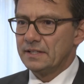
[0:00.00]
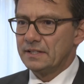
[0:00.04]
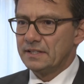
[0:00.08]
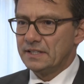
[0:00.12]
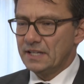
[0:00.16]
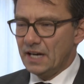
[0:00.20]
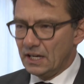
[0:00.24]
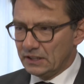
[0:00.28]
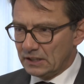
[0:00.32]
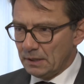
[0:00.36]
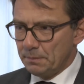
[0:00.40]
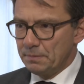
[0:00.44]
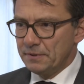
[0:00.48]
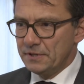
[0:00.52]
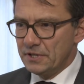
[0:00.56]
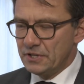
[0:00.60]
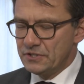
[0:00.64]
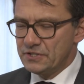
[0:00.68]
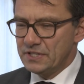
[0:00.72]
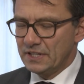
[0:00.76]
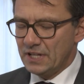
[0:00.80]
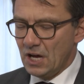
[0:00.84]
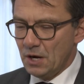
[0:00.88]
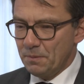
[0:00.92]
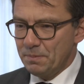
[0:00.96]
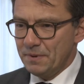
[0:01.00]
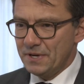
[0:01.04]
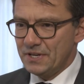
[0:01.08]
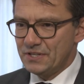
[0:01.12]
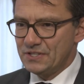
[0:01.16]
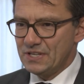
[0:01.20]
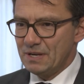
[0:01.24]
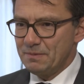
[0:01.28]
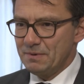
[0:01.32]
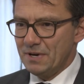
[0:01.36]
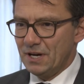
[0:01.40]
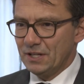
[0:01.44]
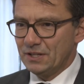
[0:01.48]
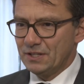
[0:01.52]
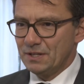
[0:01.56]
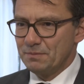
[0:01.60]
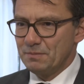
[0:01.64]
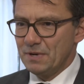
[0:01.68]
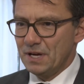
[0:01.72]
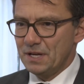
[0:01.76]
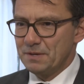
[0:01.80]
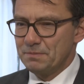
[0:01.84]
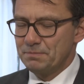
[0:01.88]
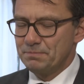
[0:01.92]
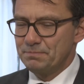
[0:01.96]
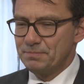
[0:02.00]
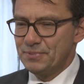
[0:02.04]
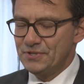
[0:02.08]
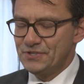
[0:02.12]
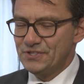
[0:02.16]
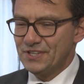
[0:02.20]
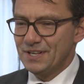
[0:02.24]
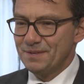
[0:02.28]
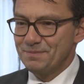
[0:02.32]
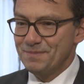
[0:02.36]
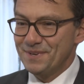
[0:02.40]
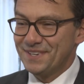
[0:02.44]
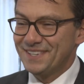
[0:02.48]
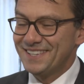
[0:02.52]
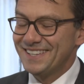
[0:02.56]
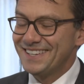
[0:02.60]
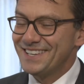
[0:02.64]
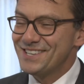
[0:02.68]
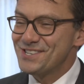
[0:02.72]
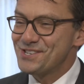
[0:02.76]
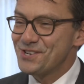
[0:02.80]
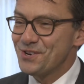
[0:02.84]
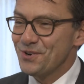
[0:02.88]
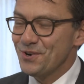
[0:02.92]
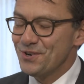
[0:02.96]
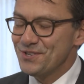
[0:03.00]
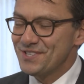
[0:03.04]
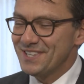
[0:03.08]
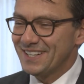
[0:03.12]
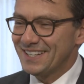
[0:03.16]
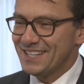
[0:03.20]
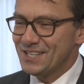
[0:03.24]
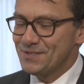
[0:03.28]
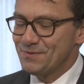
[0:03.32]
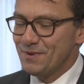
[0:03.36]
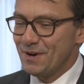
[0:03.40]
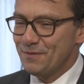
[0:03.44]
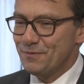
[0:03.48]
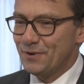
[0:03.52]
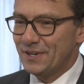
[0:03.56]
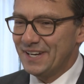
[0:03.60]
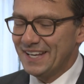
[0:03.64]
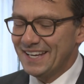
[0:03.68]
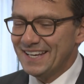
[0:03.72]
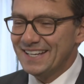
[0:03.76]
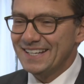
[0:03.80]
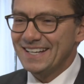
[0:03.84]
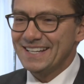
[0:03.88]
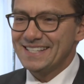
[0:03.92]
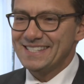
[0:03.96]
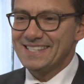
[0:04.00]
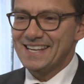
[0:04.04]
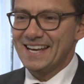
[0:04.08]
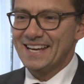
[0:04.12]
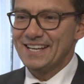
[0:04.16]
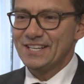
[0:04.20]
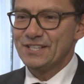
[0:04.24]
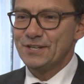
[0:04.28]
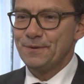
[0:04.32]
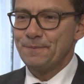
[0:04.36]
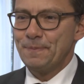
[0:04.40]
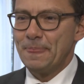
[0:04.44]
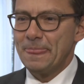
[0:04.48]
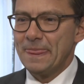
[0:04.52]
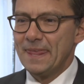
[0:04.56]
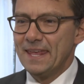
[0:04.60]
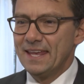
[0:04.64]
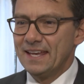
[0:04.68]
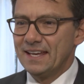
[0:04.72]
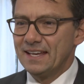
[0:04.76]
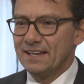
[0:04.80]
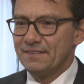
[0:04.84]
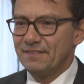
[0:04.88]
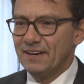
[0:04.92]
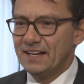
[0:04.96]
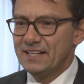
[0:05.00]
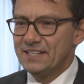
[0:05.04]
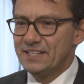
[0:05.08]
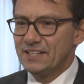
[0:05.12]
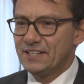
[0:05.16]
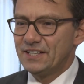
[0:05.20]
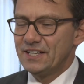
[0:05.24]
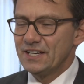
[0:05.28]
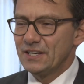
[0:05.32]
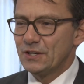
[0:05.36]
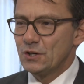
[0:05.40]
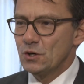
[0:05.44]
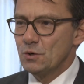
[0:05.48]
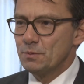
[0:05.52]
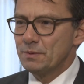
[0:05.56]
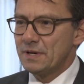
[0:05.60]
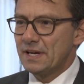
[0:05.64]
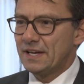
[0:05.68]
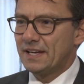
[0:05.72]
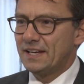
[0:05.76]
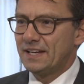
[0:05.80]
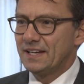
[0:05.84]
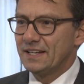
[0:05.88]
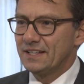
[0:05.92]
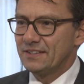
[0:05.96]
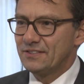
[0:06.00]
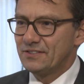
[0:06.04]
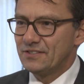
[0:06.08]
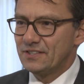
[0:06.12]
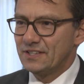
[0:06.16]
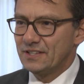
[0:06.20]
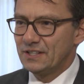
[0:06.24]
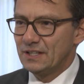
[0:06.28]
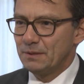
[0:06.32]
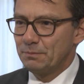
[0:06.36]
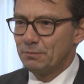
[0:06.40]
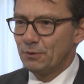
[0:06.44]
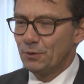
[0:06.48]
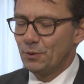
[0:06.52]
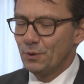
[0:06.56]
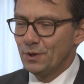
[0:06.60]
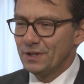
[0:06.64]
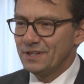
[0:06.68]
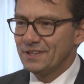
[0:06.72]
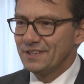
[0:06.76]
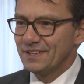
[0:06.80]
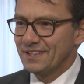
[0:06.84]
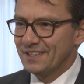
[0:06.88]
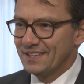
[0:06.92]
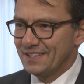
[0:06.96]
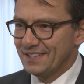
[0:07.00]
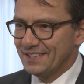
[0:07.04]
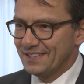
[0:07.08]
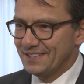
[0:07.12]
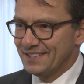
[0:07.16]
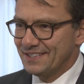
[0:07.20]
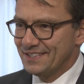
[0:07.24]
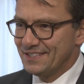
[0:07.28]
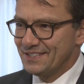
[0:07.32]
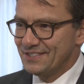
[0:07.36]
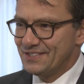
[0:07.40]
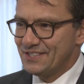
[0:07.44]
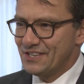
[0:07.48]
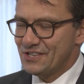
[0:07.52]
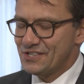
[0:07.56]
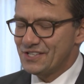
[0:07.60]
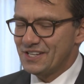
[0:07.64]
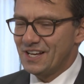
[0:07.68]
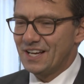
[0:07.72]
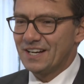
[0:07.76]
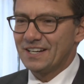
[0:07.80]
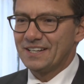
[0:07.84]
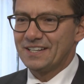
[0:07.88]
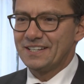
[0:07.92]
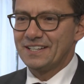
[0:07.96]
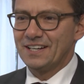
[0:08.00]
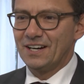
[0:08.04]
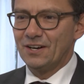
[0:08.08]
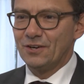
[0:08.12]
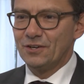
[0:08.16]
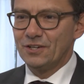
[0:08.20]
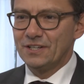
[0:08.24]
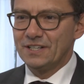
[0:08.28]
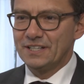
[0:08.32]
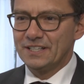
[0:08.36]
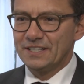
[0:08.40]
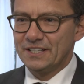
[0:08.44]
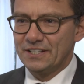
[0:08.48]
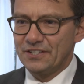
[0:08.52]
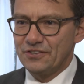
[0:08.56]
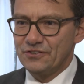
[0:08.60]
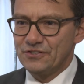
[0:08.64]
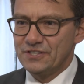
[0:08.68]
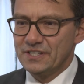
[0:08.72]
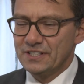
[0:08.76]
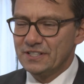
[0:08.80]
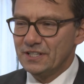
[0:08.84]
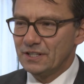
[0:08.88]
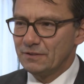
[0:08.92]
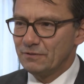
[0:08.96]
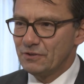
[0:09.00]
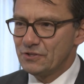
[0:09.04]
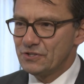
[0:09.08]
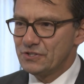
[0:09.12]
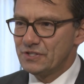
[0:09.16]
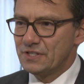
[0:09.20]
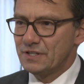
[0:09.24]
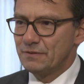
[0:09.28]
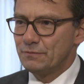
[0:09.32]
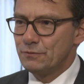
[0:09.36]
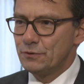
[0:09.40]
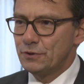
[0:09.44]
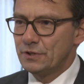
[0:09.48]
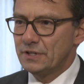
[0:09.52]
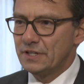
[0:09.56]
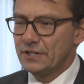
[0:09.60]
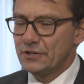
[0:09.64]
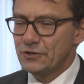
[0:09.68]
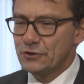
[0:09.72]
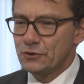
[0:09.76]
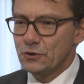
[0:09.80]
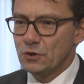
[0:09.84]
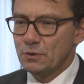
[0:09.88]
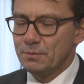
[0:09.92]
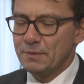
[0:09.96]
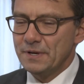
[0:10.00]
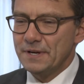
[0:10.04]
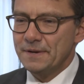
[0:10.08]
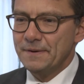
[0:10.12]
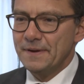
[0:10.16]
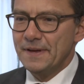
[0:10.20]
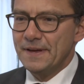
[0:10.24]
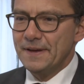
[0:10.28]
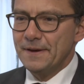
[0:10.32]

Ja, da bin ich sehr dankbar. Ich selber hatte mal ein bisschen mich kritisch geäußert. Das war vor längerer Zeit, weil die Kirche umgekehrt äh, die Behörden äh, sehr stark auch kritisiert hat, was die Flüchtlingsströme